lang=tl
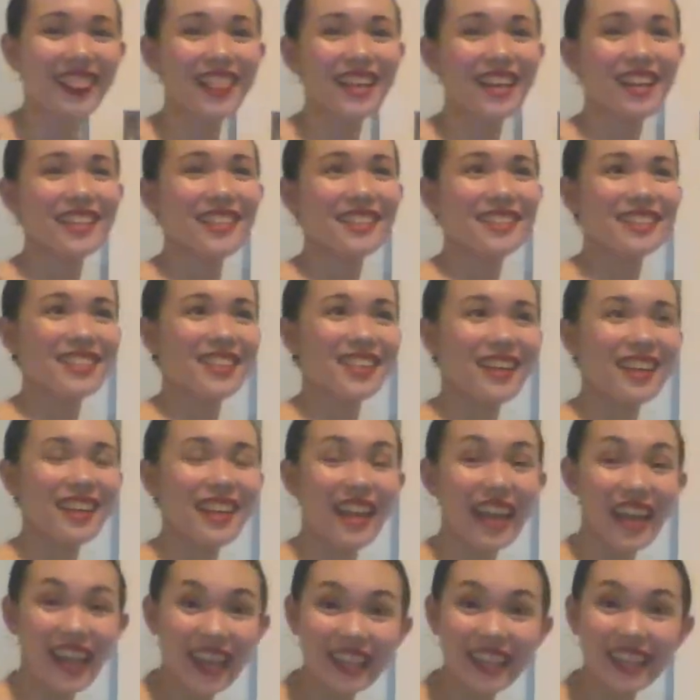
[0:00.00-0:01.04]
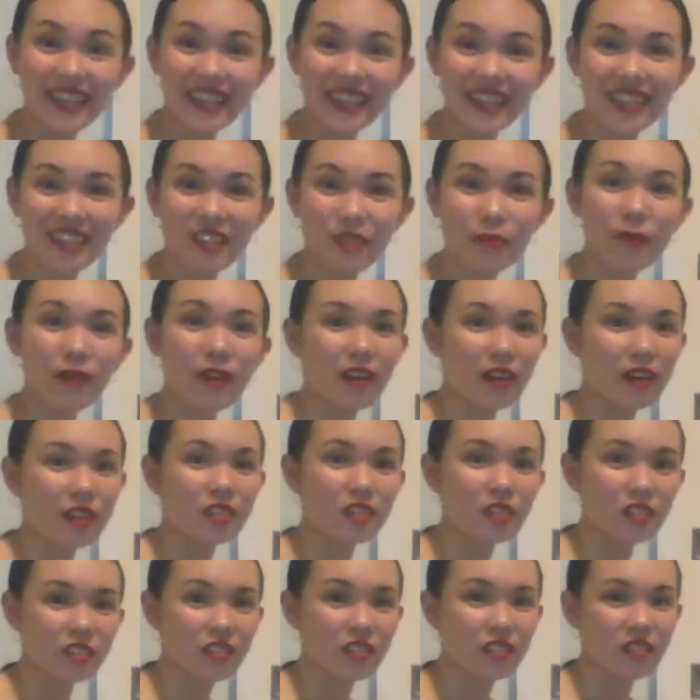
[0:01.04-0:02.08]
Nasa 18 pa lang
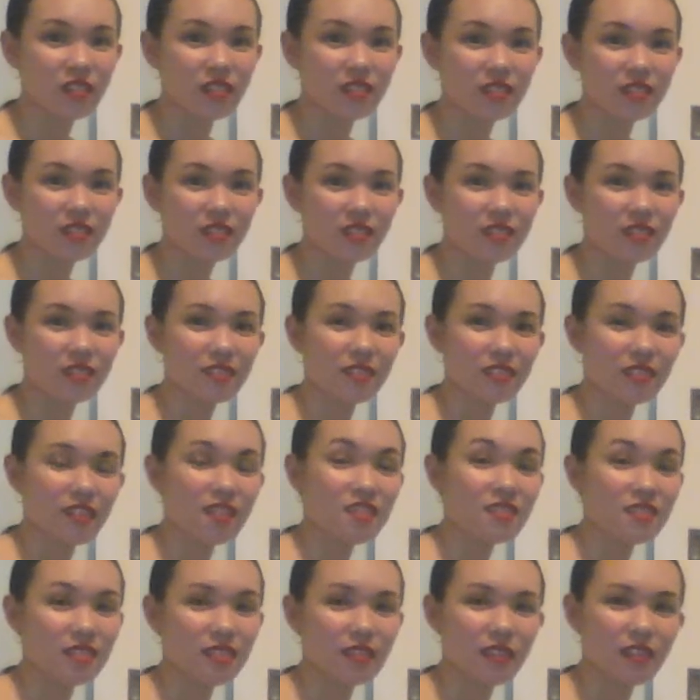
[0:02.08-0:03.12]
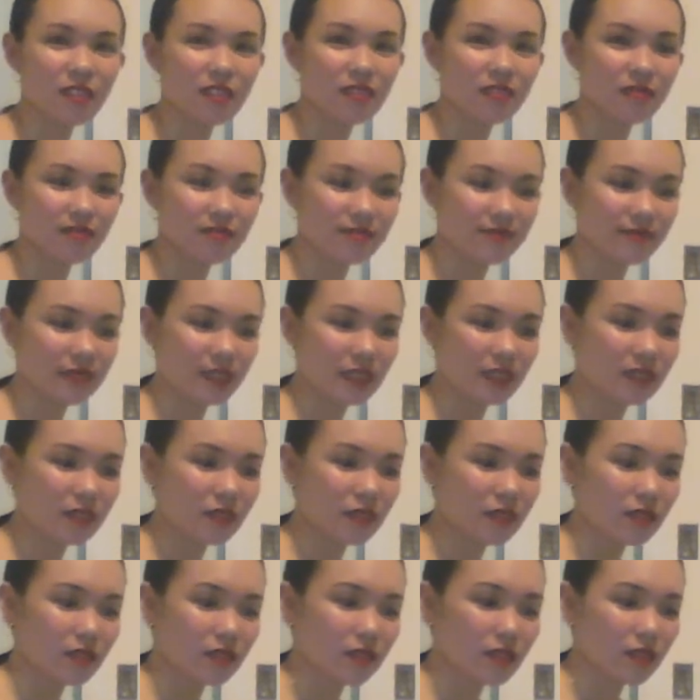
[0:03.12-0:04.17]
siya. As in,
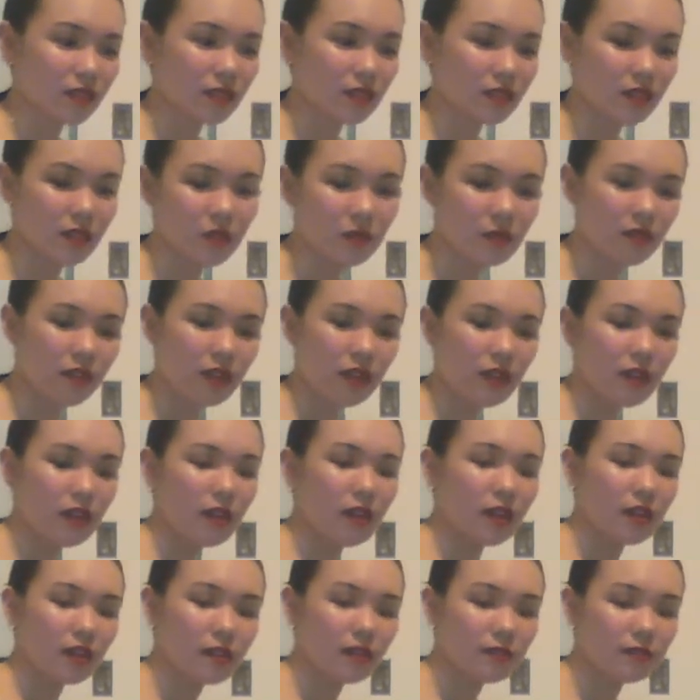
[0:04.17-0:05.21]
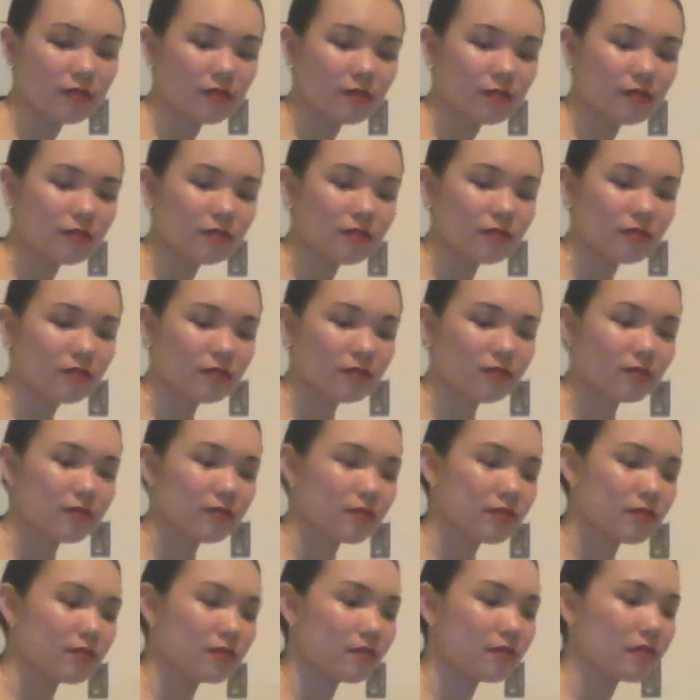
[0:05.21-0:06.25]
wala lang.
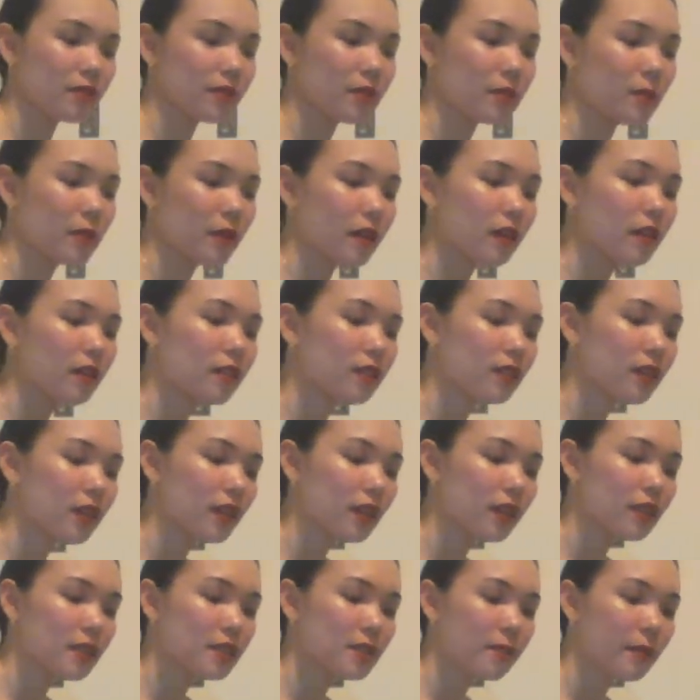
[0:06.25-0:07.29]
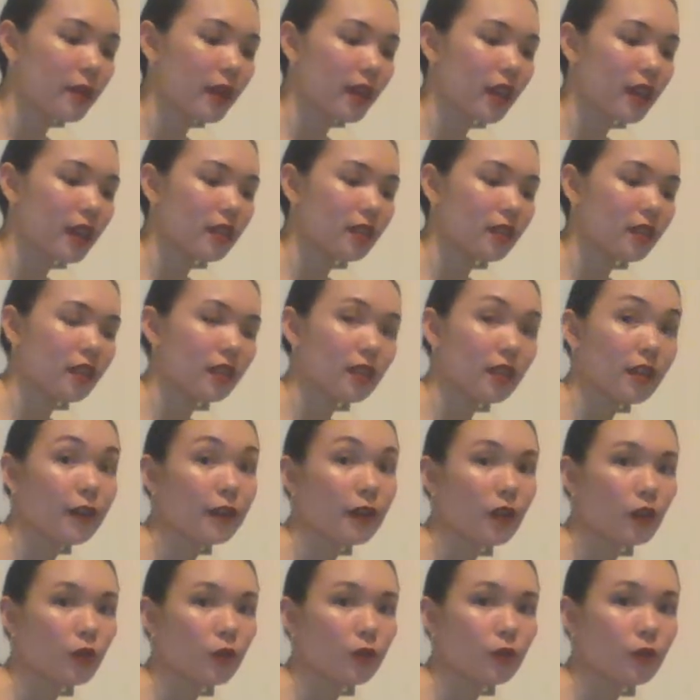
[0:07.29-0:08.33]
Diba? At least may 18 na
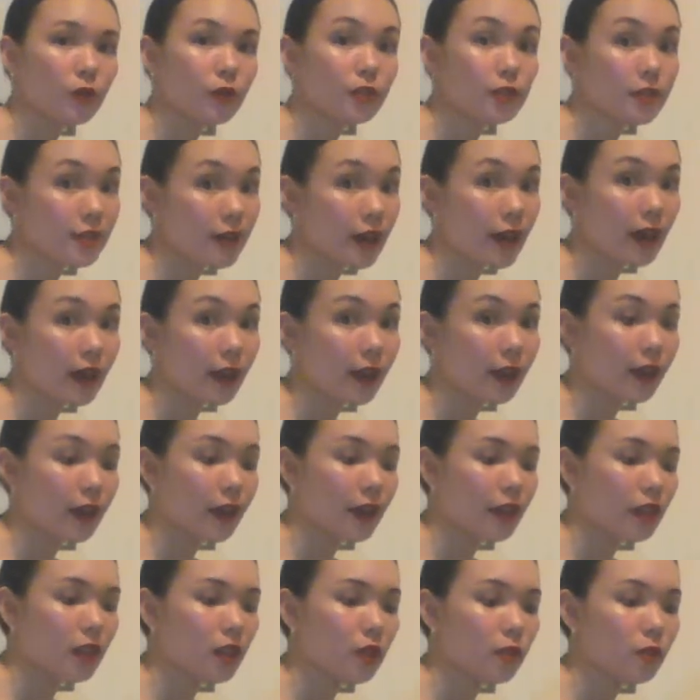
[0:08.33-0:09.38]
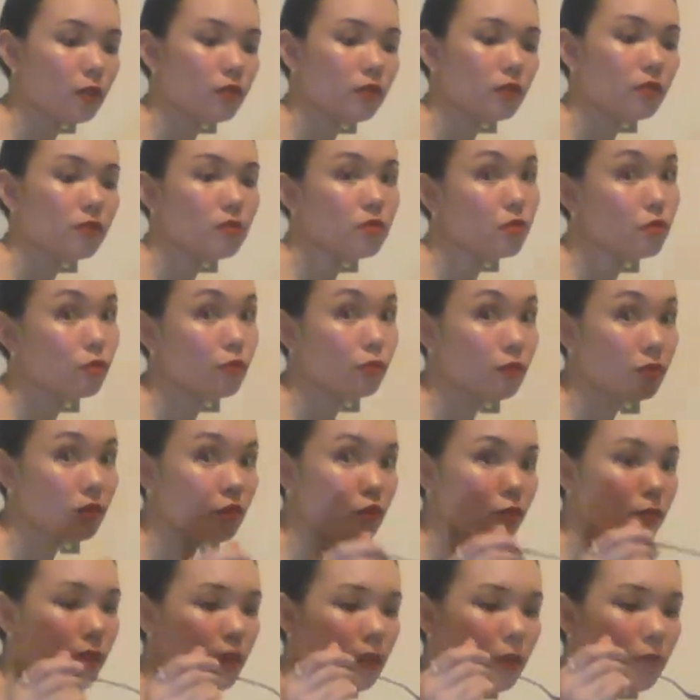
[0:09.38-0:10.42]
nanonood sa akin, na
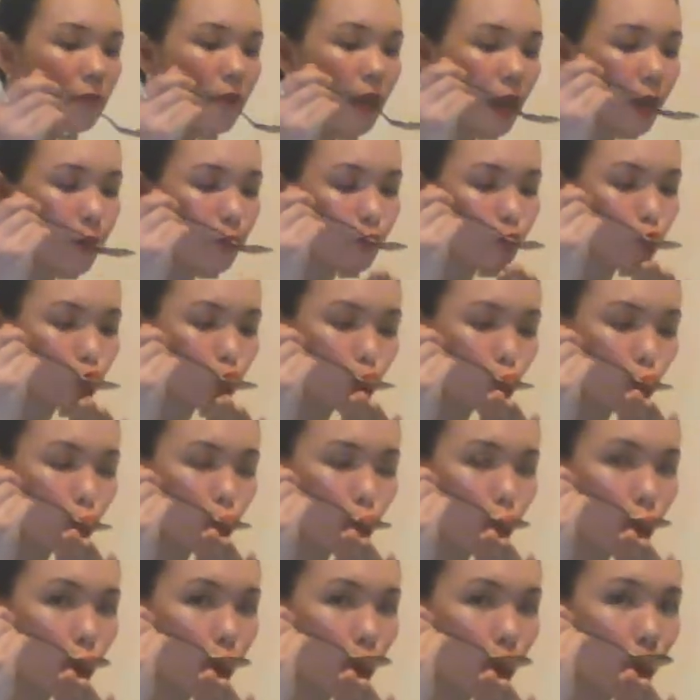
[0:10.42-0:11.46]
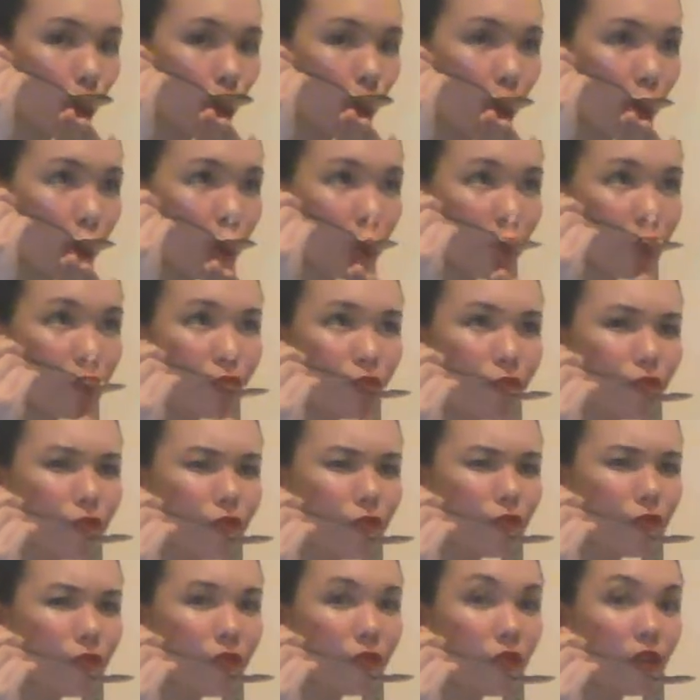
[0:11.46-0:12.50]
sumusubaybay.
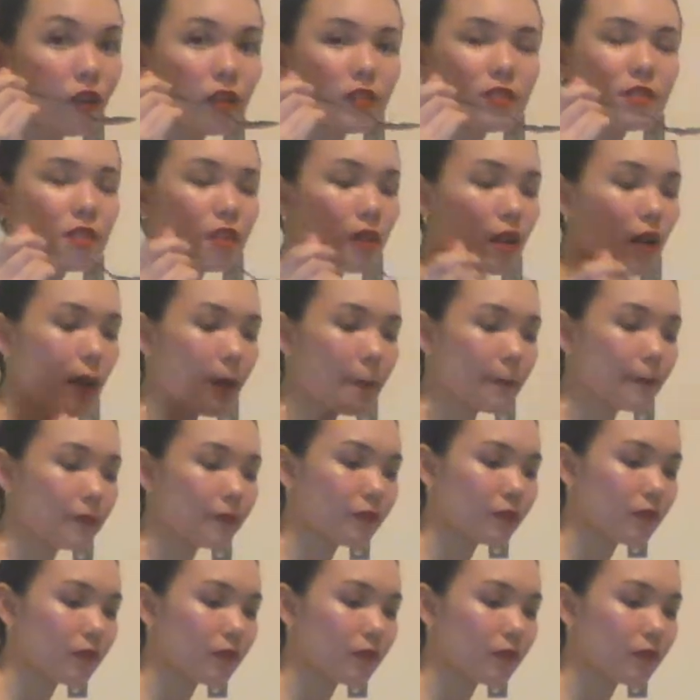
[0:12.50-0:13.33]
Mmm, ang sarap.